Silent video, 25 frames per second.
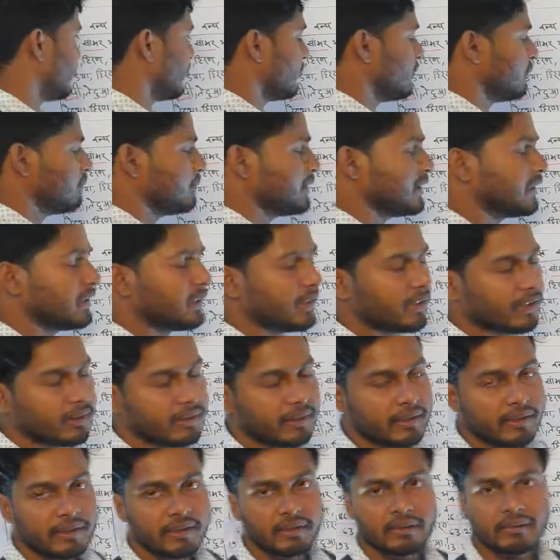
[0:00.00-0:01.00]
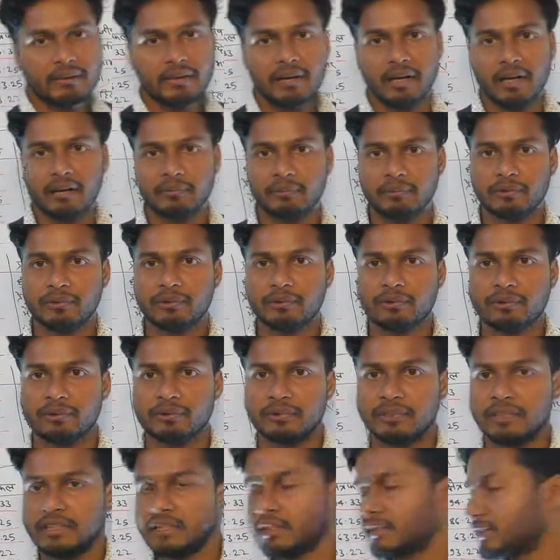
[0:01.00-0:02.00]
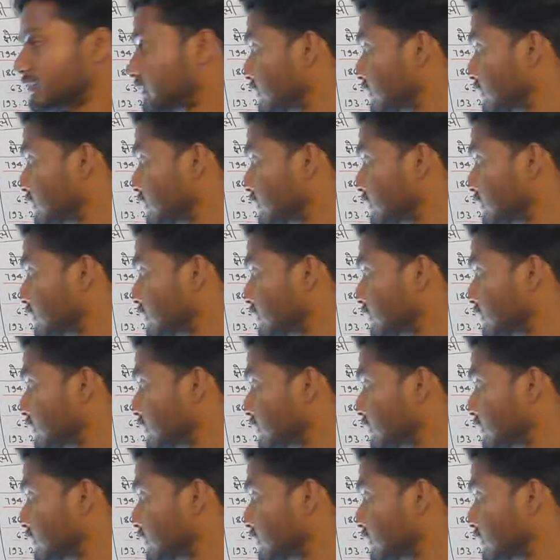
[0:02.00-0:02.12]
उम्मीद करते हैं आपको ये